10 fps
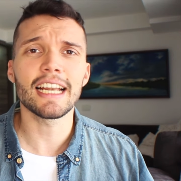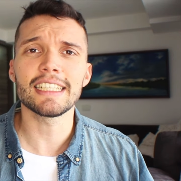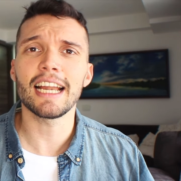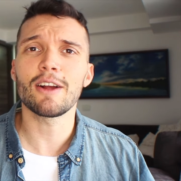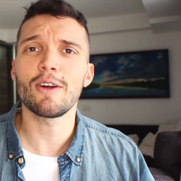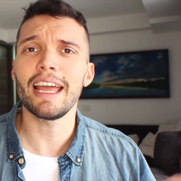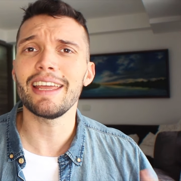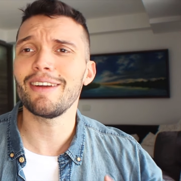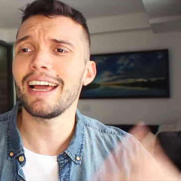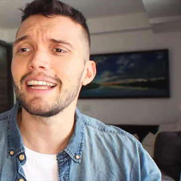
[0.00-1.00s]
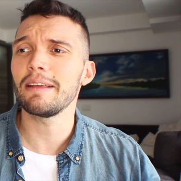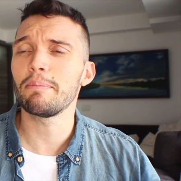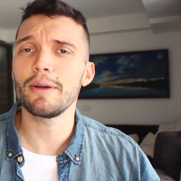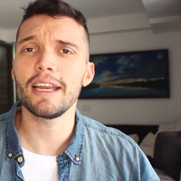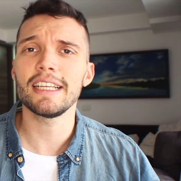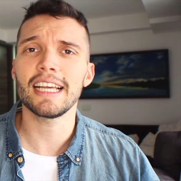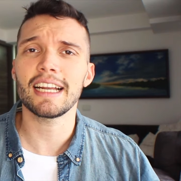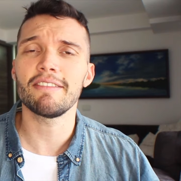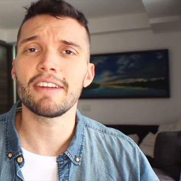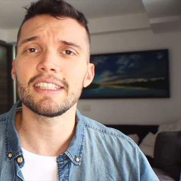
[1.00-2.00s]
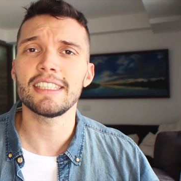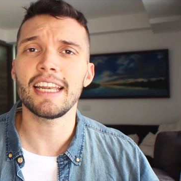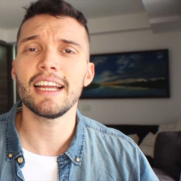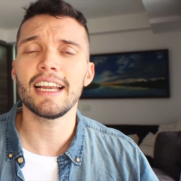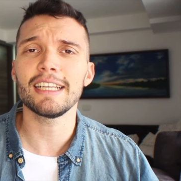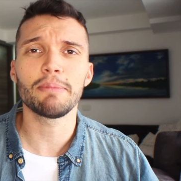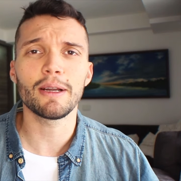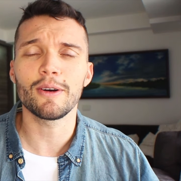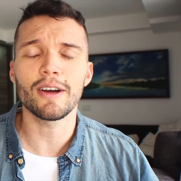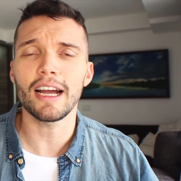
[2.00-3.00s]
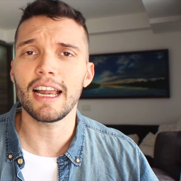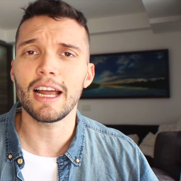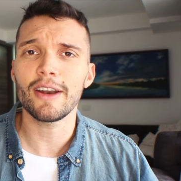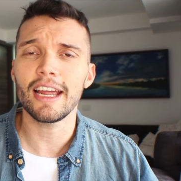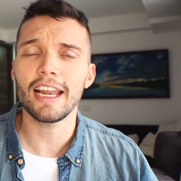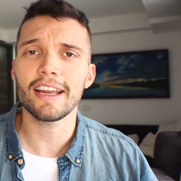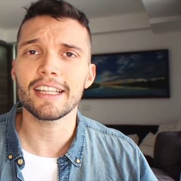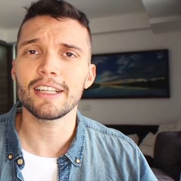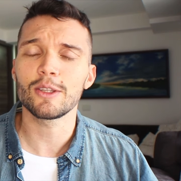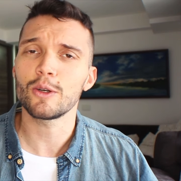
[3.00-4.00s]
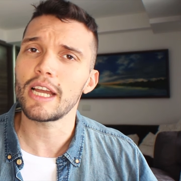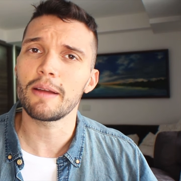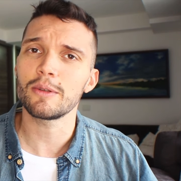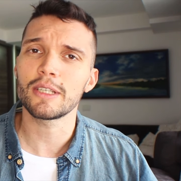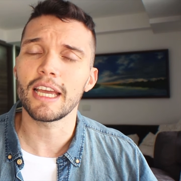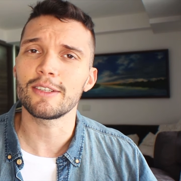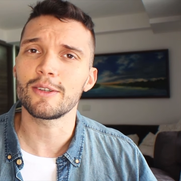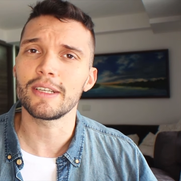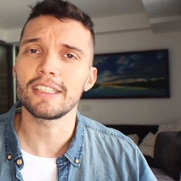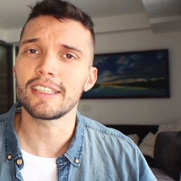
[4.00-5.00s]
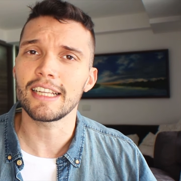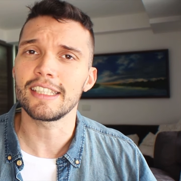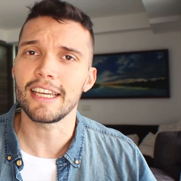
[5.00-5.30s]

inglés en el colegio, la gente pone en Instagram frases en inglés, pero a la hora de la verdad todos sabemos que eso no es tan